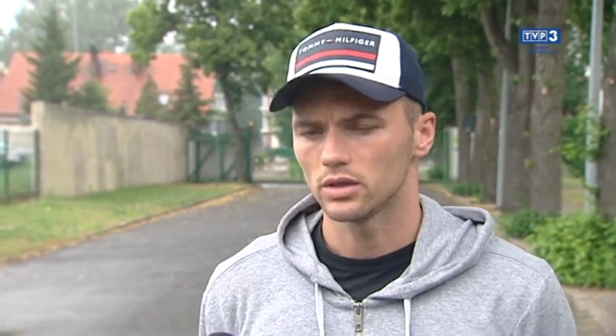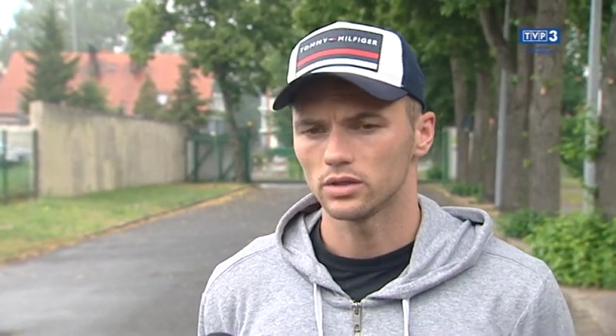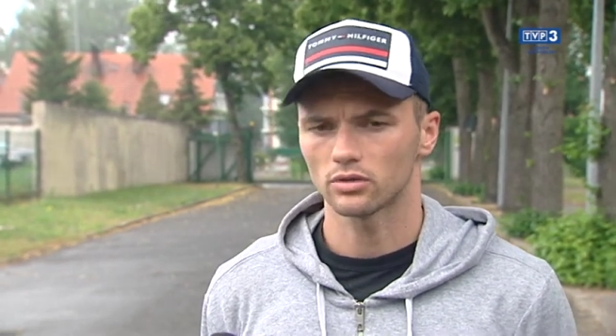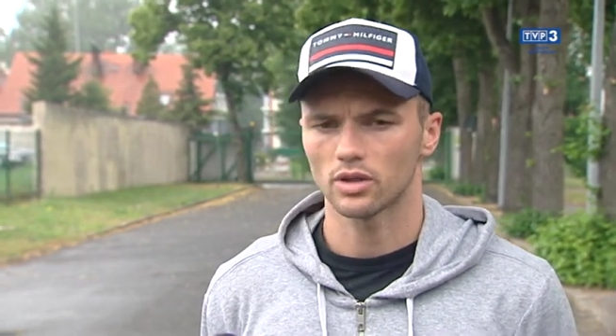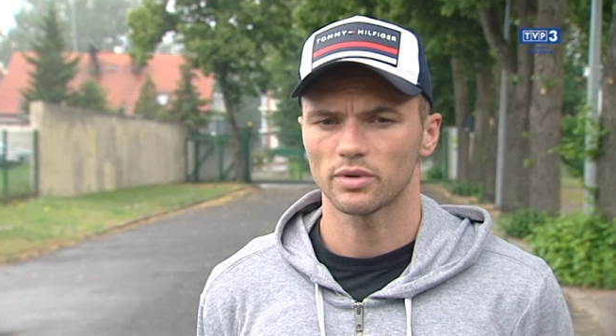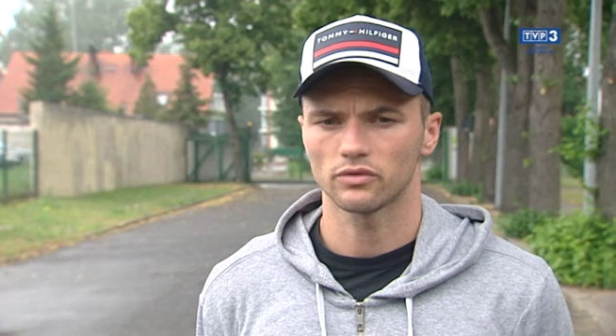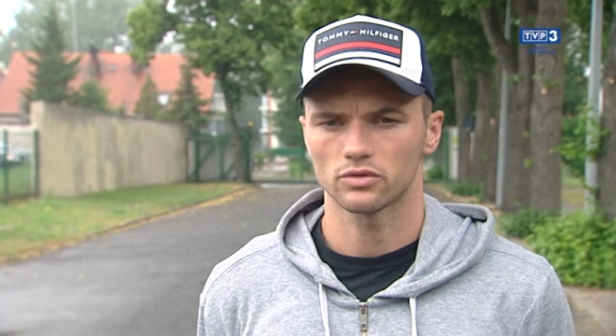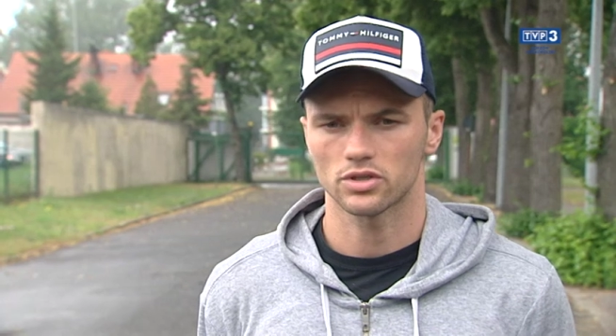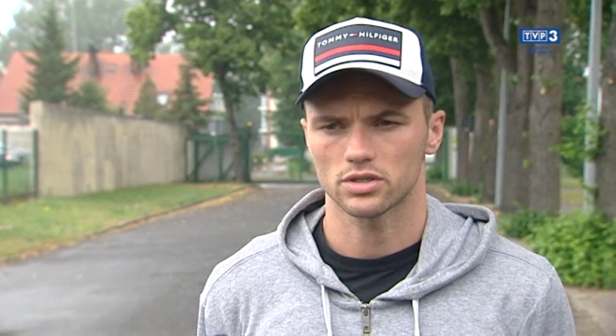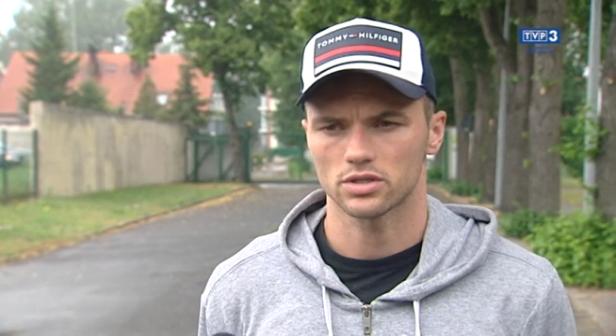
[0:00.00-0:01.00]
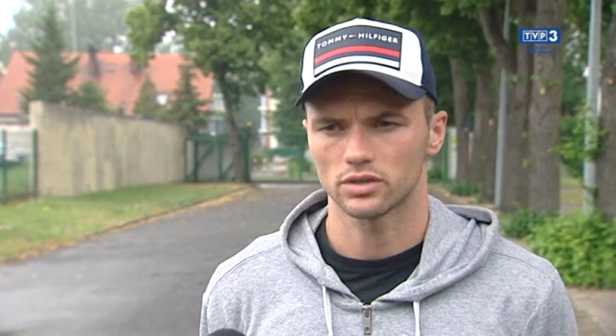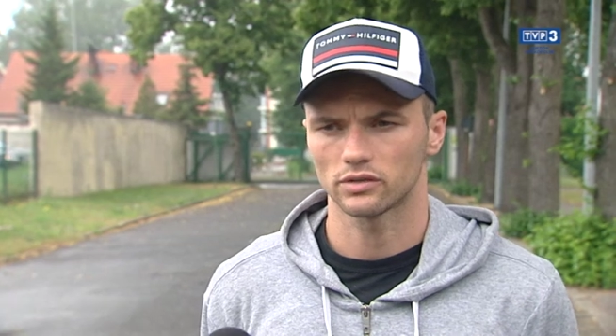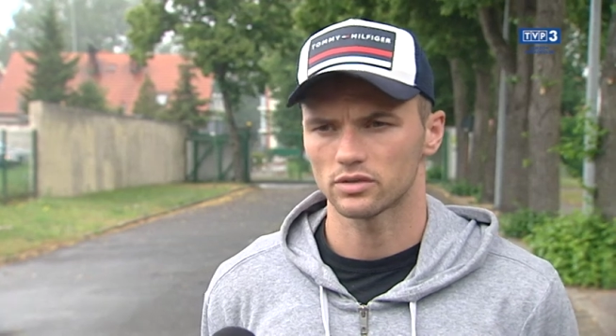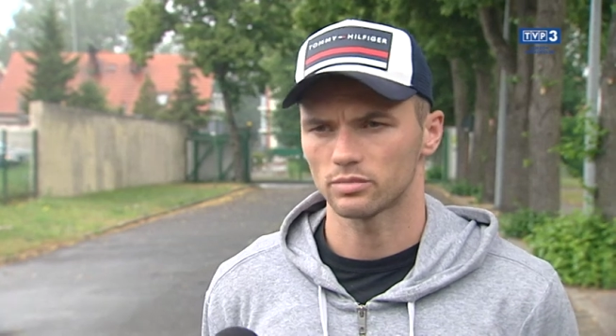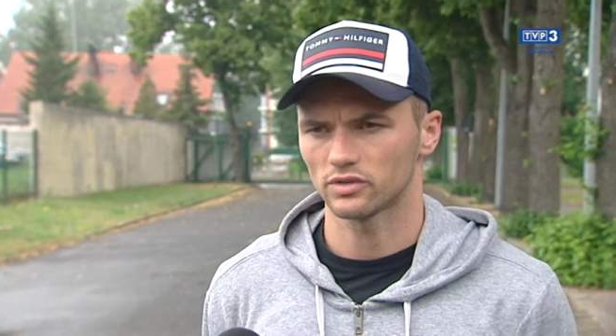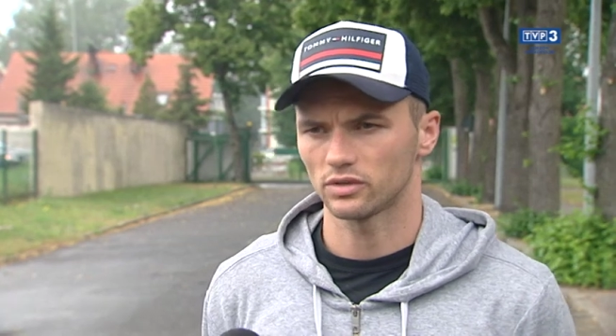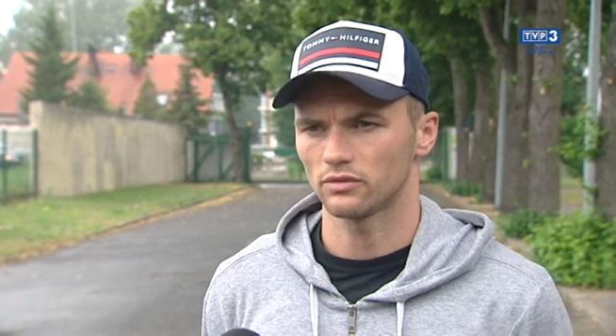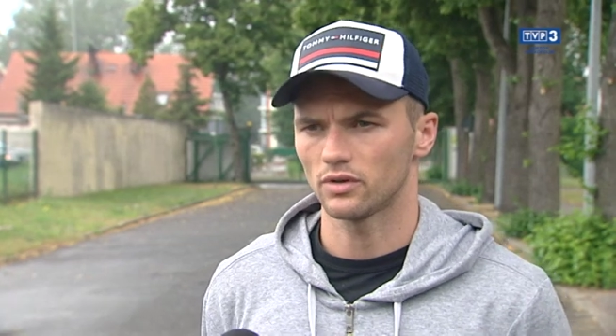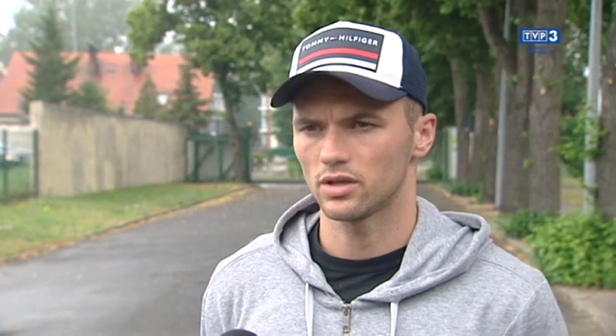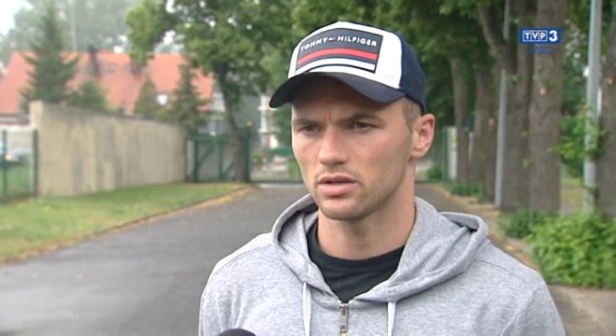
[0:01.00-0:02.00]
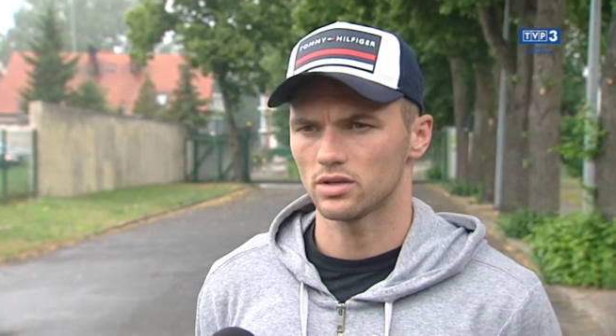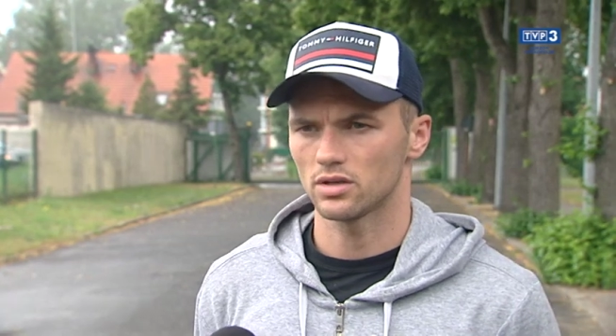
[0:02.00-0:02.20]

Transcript: i to na pewno cieszy, jesteśmy zadowoleni.